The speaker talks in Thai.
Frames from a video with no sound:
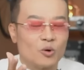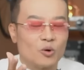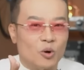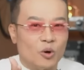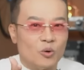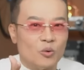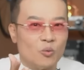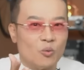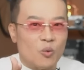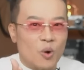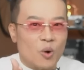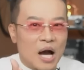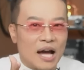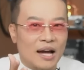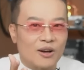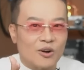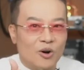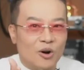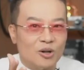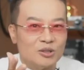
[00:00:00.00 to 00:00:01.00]
คนว่า
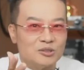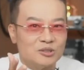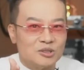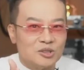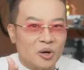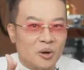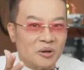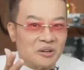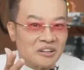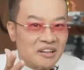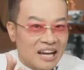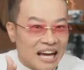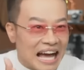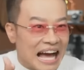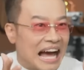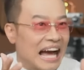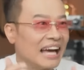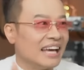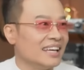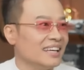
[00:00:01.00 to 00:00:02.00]
งอนสอนง่าย